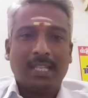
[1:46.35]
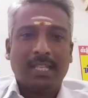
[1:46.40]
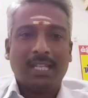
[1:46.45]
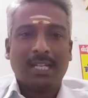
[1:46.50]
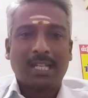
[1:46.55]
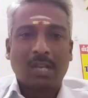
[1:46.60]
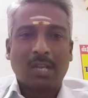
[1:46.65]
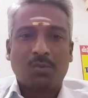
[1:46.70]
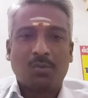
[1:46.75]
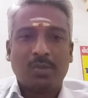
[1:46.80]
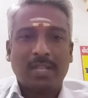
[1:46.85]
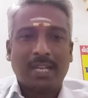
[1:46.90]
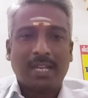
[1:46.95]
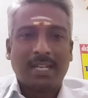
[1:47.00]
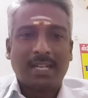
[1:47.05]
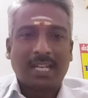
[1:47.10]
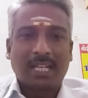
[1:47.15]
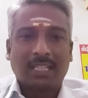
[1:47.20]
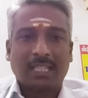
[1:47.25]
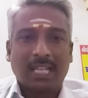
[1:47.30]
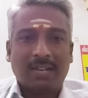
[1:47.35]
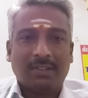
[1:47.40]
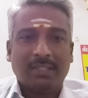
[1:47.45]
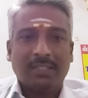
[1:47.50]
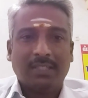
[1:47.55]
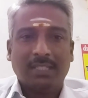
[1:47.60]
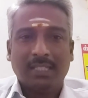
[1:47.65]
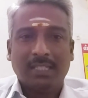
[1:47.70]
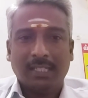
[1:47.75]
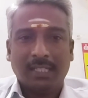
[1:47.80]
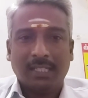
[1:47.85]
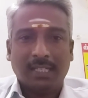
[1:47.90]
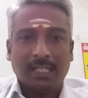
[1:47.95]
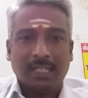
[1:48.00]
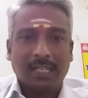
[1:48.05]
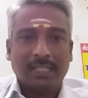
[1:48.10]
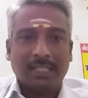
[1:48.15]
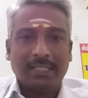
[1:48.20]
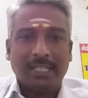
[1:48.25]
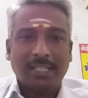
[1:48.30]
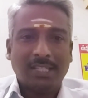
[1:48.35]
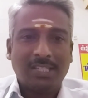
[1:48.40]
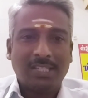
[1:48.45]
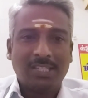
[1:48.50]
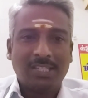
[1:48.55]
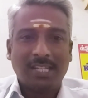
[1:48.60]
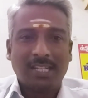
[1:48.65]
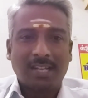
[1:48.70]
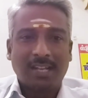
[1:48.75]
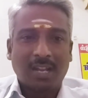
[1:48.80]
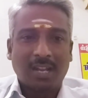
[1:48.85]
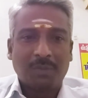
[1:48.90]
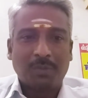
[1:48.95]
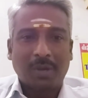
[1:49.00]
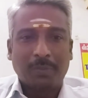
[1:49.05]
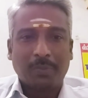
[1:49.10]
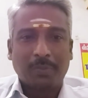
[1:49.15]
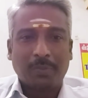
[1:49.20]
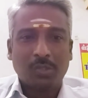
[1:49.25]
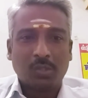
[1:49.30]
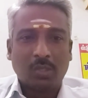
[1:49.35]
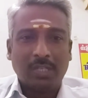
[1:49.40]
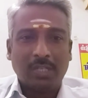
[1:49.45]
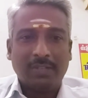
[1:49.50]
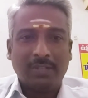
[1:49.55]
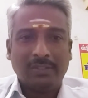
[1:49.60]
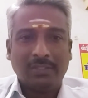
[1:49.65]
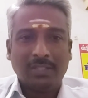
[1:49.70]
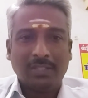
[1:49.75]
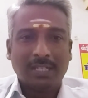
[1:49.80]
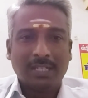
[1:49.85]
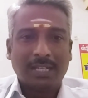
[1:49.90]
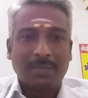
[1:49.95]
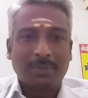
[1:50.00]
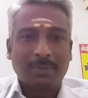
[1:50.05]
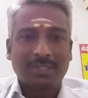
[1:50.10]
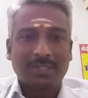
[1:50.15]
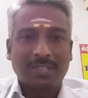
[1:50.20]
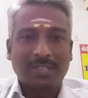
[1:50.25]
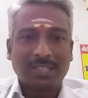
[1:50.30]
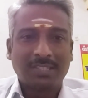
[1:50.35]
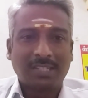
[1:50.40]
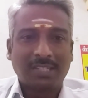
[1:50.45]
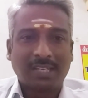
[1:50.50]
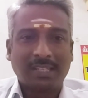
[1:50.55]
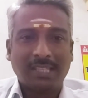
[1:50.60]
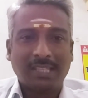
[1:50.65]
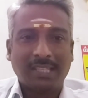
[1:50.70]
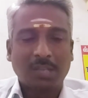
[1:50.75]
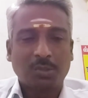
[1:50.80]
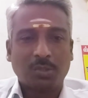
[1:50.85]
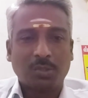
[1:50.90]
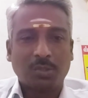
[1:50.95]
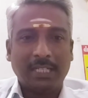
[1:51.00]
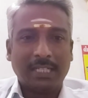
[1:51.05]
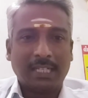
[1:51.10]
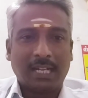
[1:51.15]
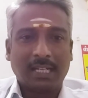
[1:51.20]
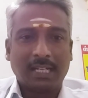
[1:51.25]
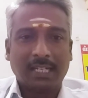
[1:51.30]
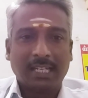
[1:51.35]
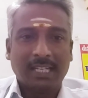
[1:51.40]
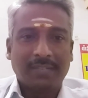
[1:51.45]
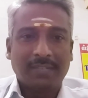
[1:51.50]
இருக்கக்கூடிய நேரம் தான் வந்து இந்த இஷ்டி காலம் அப்படின்னு சொல்லி வந்து நம்ம சாஸ்திர ரீதியாக சொல்லியிருக்கிறாங்க